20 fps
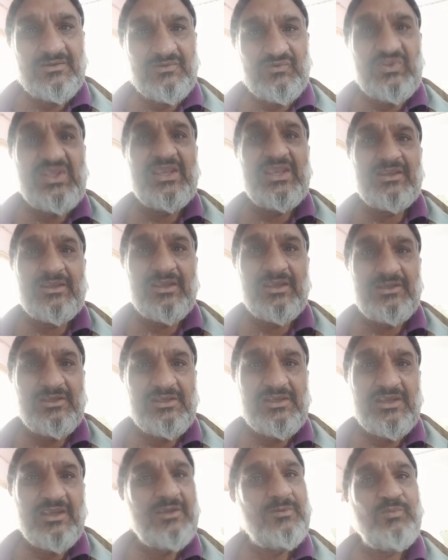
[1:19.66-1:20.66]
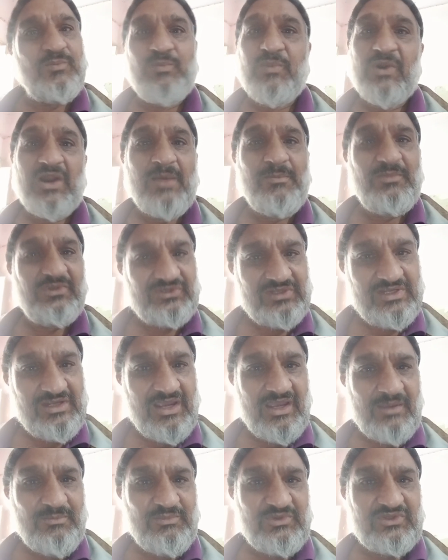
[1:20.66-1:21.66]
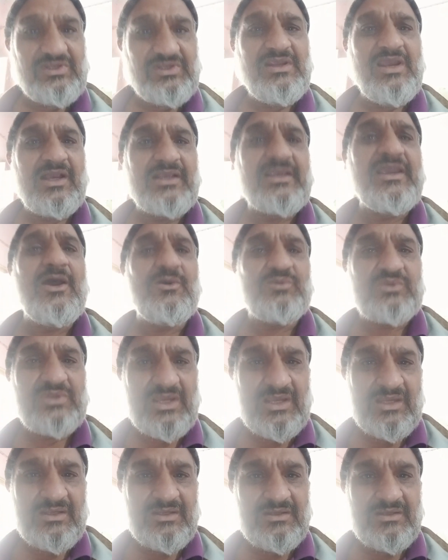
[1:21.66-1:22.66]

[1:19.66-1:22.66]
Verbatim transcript: देख के जी ये बड़ा मसीहा है मसीहा क्या होता है